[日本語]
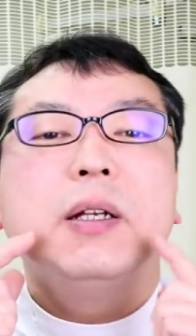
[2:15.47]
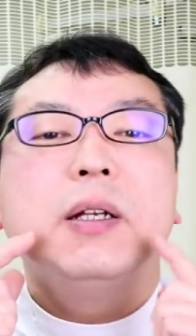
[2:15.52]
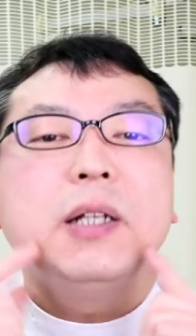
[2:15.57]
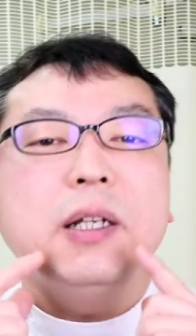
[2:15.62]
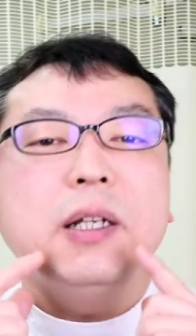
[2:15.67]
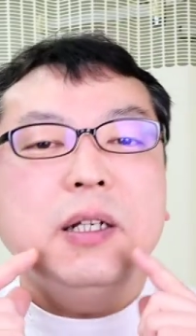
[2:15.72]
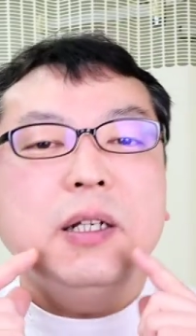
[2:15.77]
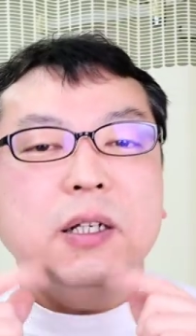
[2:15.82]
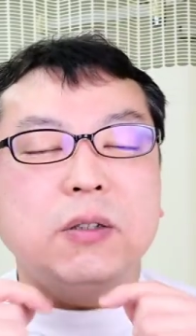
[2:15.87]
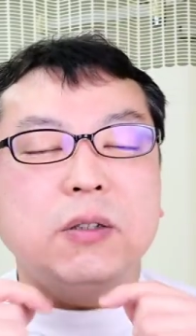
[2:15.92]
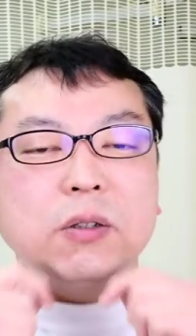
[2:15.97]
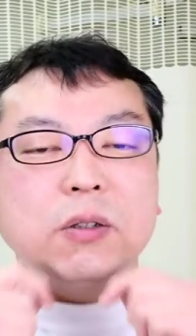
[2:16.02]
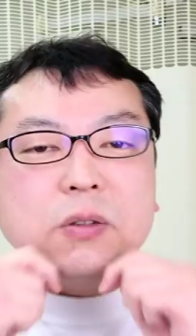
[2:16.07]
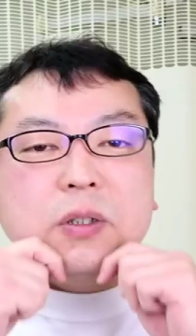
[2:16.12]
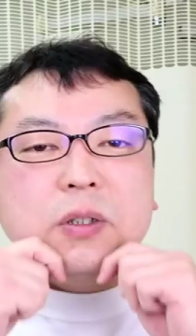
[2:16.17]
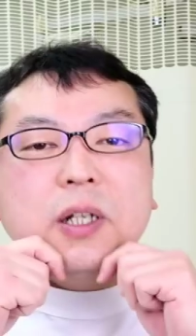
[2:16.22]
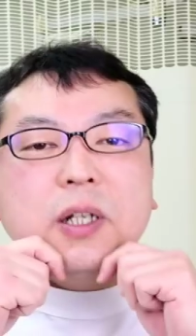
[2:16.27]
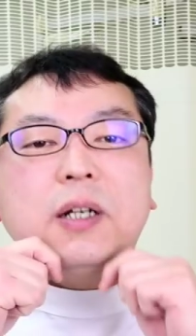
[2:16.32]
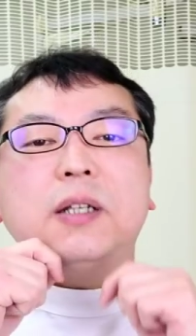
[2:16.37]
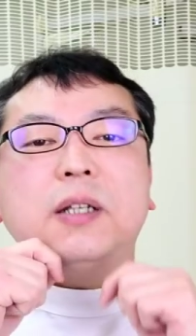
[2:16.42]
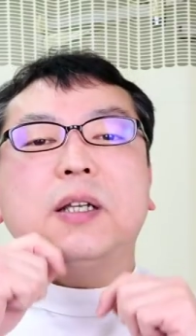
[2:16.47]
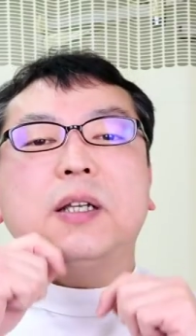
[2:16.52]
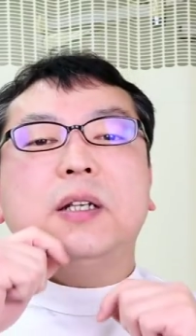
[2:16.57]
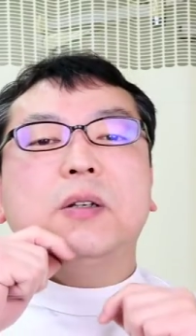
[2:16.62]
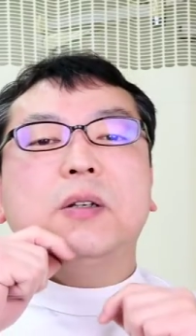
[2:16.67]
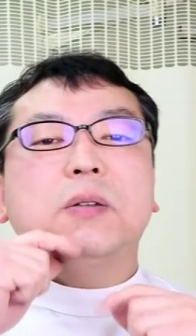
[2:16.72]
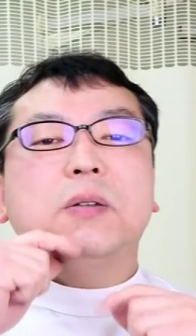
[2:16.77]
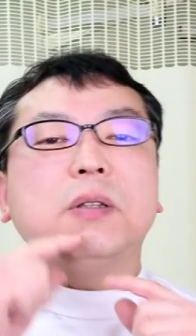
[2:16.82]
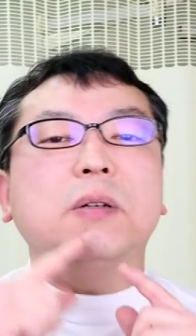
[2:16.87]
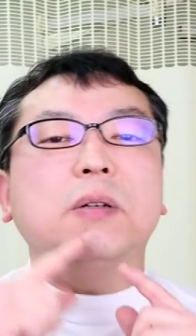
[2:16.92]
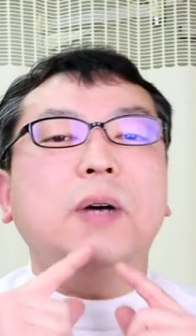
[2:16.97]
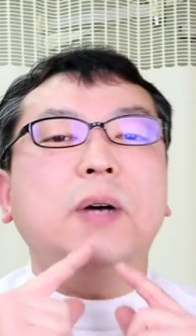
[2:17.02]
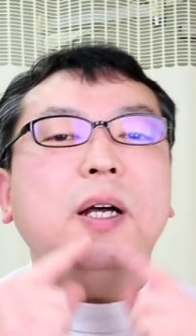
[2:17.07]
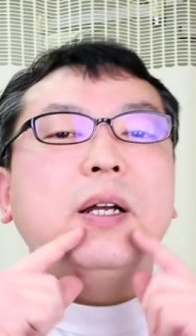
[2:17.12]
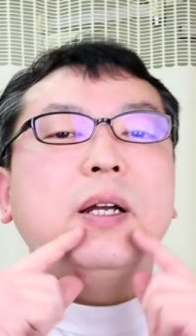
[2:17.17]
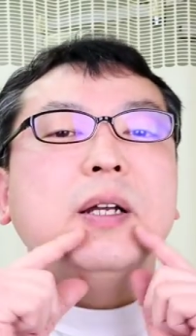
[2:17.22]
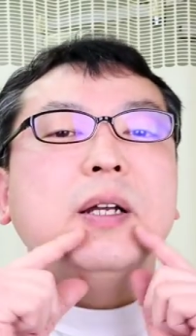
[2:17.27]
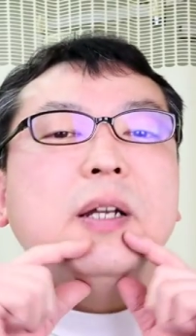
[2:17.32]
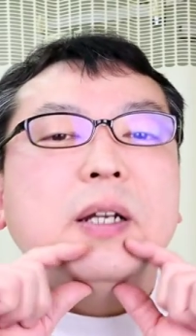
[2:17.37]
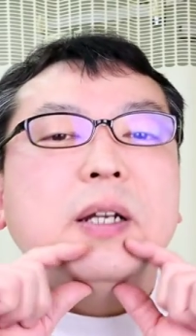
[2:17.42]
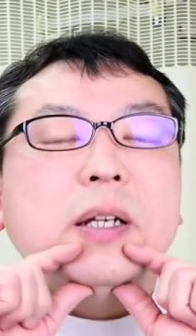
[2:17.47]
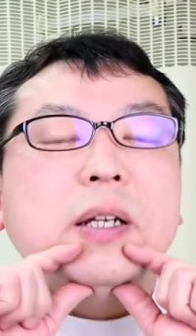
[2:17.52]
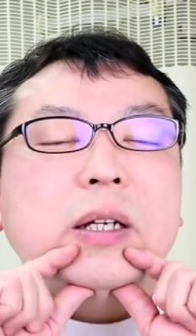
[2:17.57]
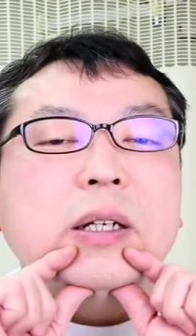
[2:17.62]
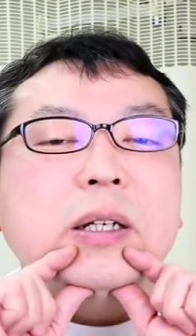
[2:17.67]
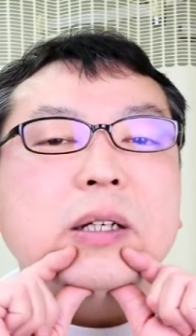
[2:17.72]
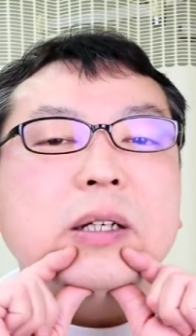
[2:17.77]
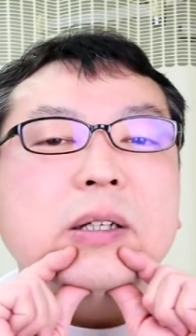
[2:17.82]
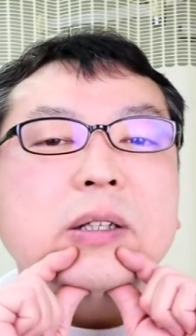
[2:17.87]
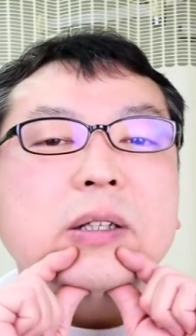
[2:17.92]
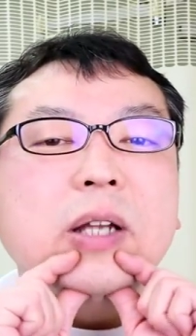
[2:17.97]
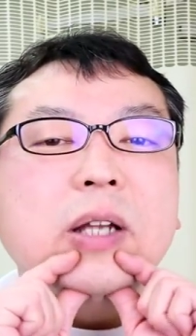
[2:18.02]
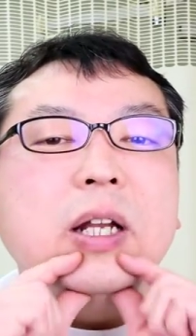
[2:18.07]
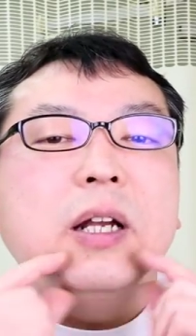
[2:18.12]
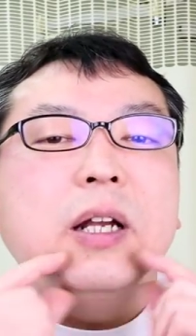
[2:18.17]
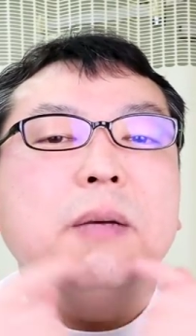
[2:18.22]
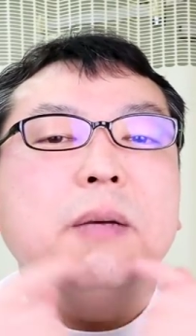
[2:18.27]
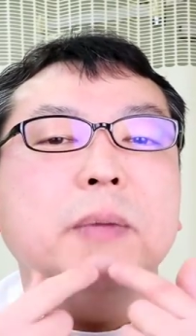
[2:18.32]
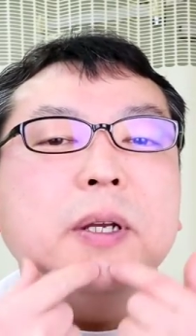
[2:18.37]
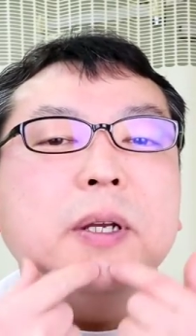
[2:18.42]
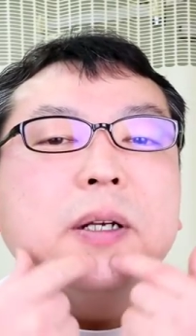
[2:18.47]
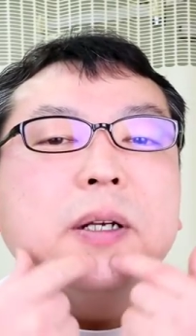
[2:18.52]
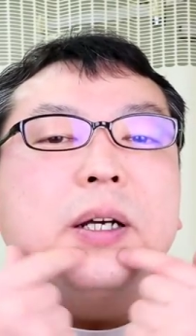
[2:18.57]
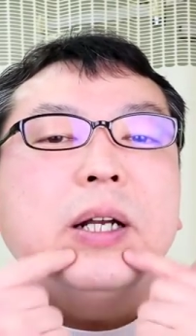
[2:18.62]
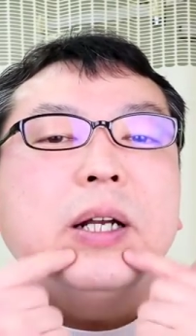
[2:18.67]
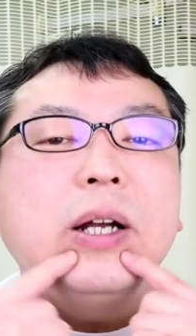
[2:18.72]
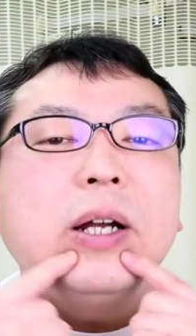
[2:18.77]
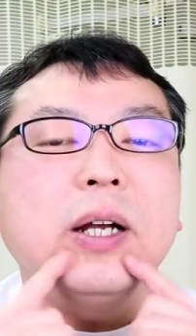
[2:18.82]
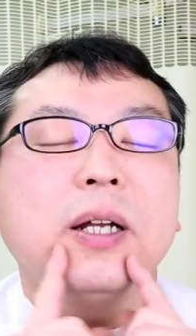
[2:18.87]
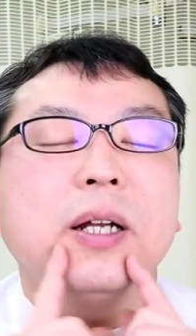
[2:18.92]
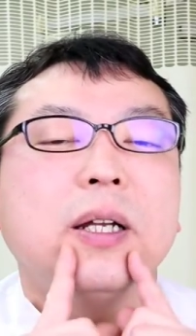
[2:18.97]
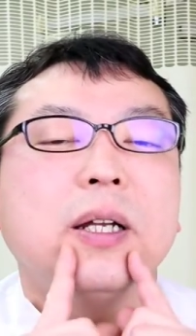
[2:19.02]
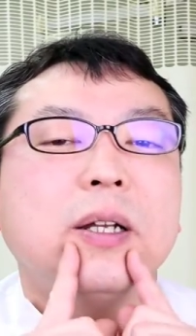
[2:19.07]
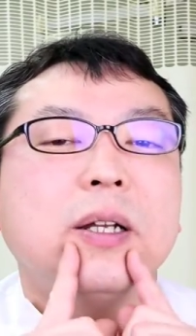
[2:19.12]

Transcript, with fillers: 筋肉のつき方によっては、斜めから